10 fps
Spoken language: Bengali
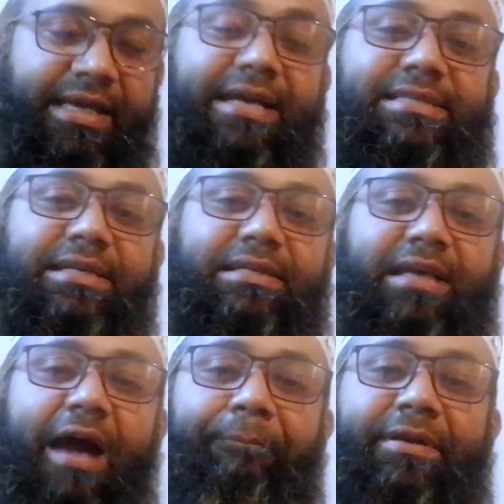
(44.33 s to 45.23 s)

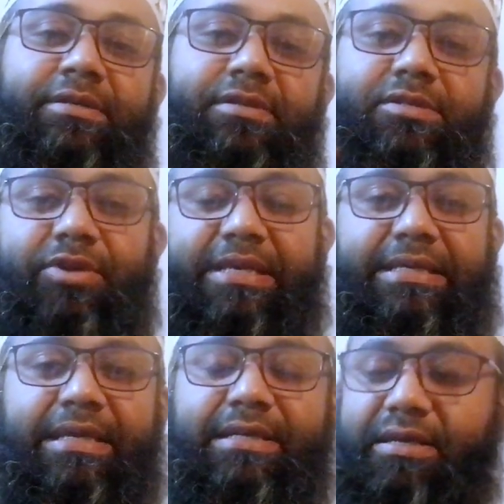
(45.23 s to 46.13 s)
এক্স্যাক্টলি আ পার্সনস
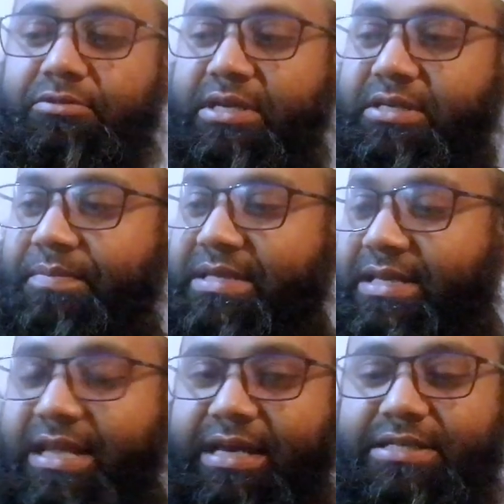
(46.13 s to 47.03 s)
রাইটিং এটা কিন্তু একটা
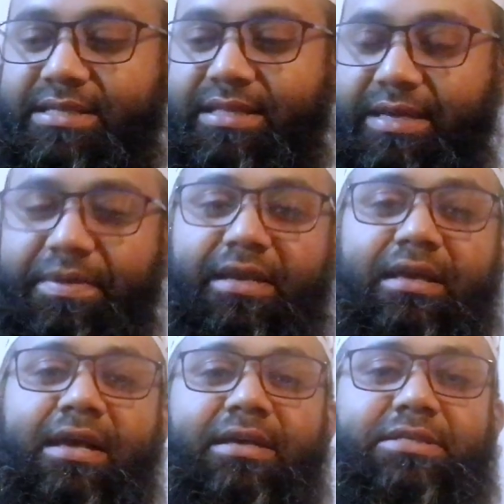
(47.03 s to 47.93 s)
ব্যক্তির লেখার সাথে দেখবেন
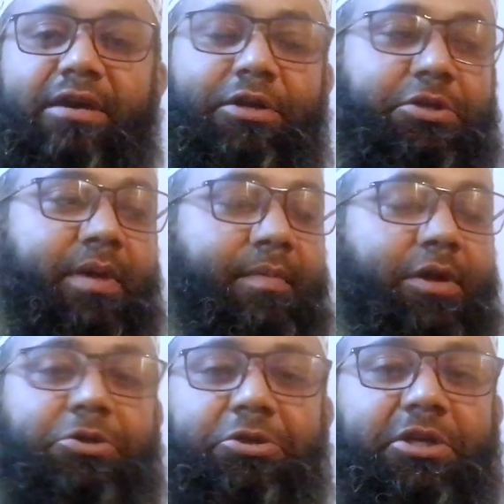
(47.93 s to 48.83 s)
যে অনেক সময়
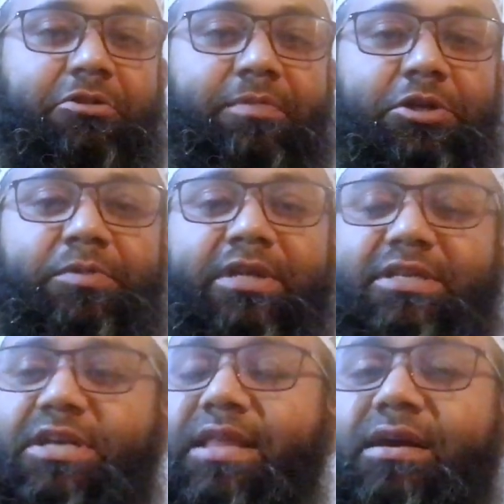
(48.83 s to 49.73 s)
মানুষ অশিক্ষিত মানুষ বলে
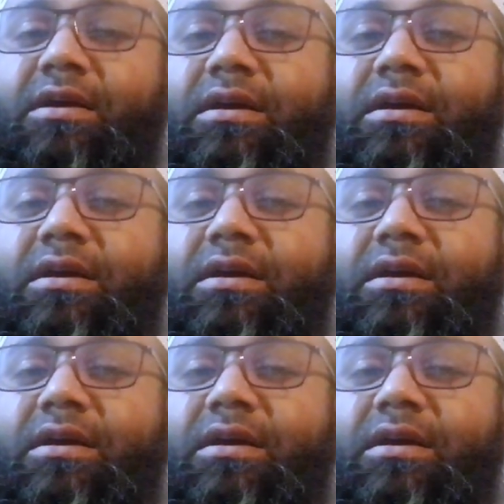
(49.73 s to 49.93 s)
যে সাদা